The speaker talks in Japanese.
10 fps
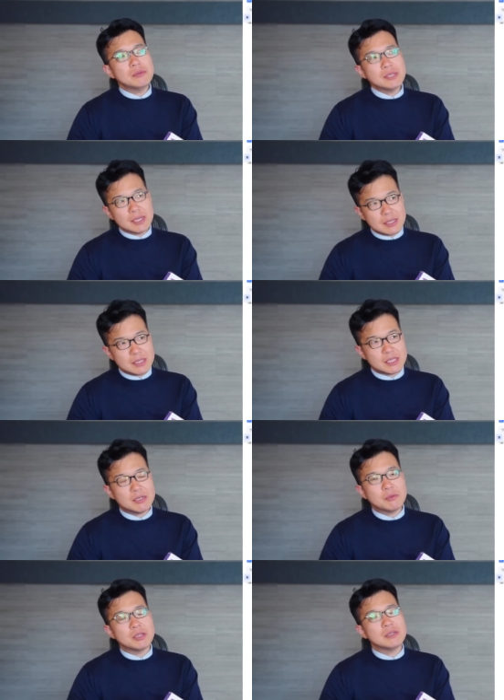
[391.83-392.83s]
山にし
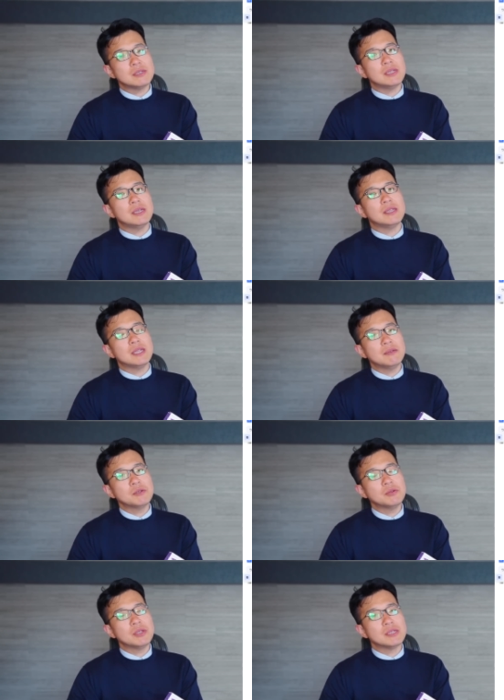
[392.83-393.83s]
てもですね、何で
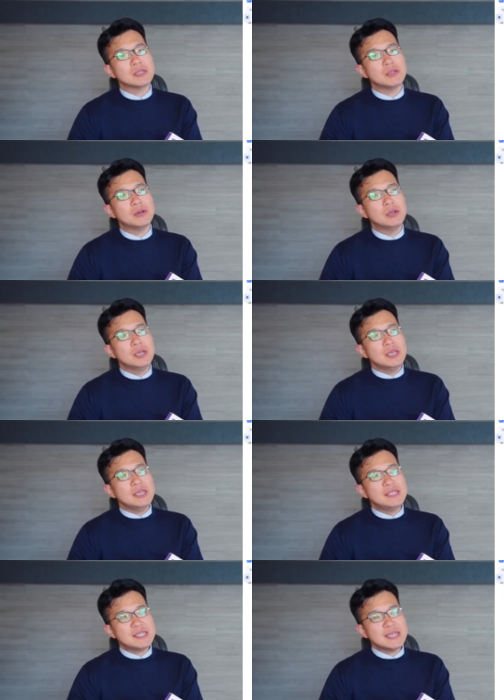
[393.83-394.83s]
もそうなんですけど、
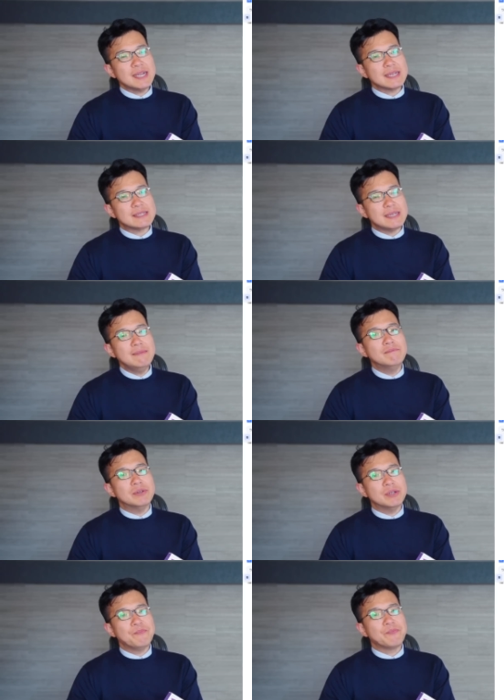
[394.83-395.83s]
一から全
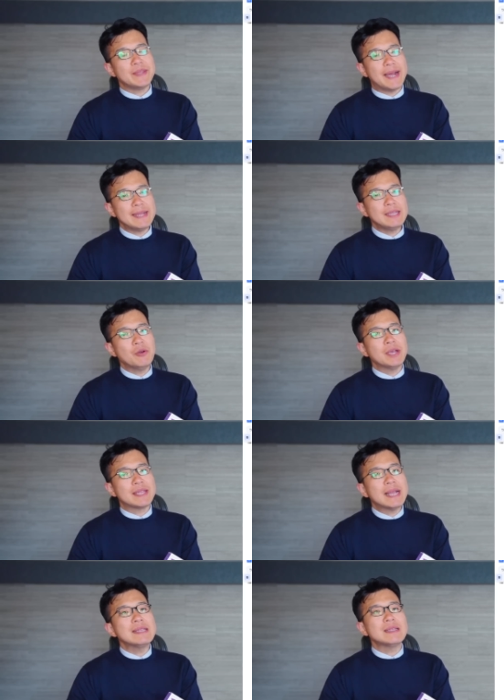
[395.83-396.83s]
部やり遂げ
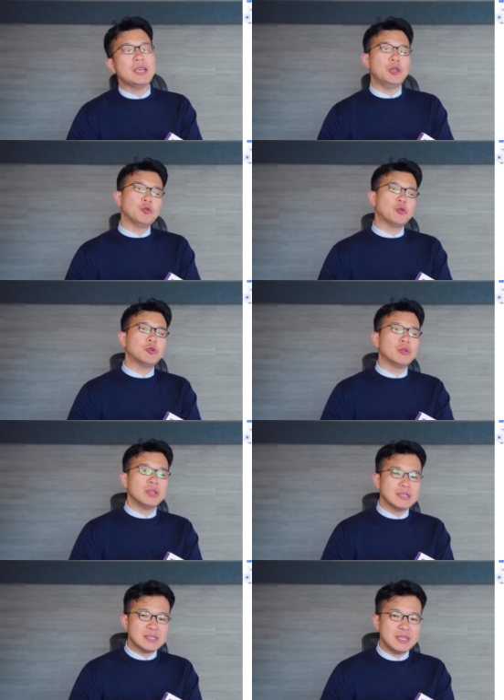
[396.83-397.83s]
たっていうところ
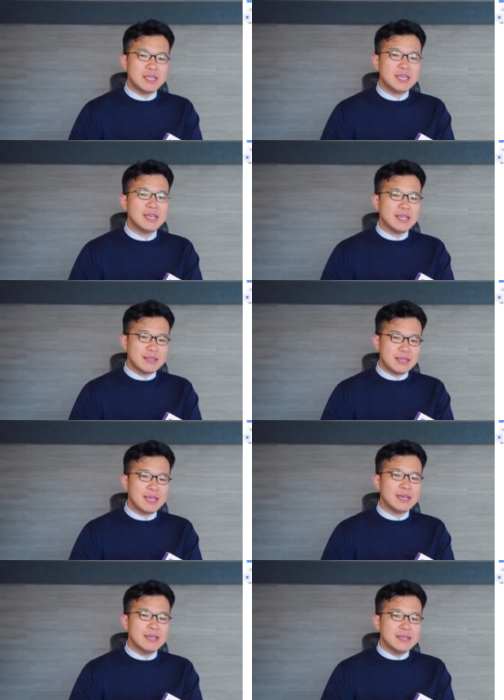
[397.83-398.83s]
にですね、人間っ
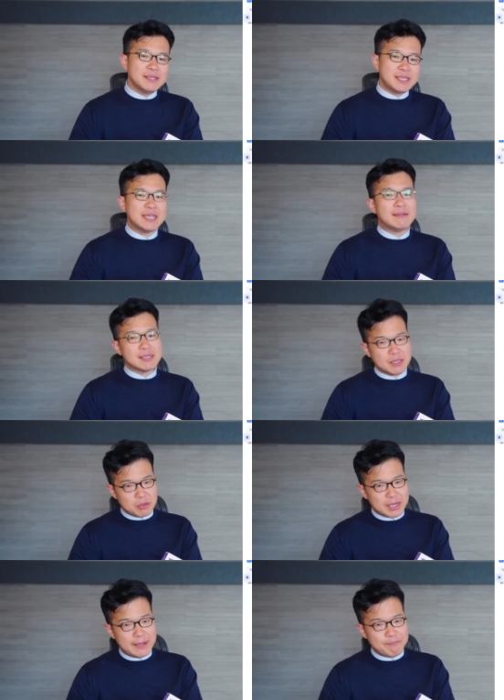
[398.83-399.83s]
て幸せ
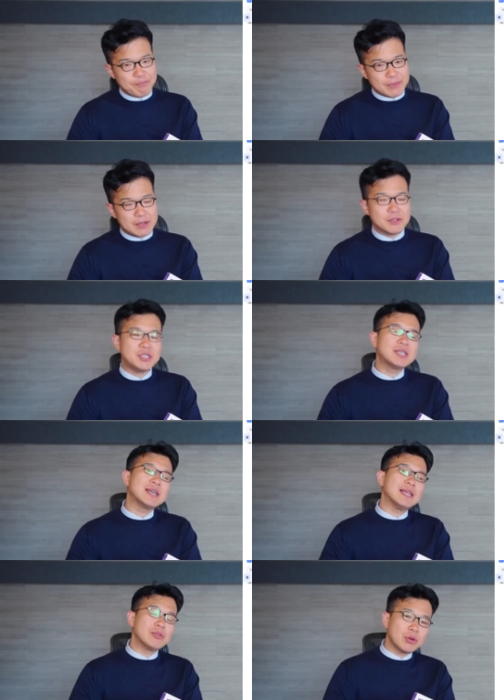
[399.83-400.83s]
とか、こう実
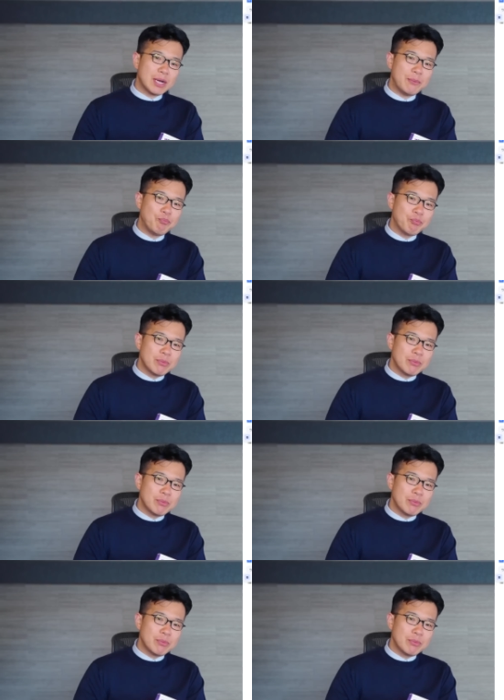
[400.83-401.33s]
感とか、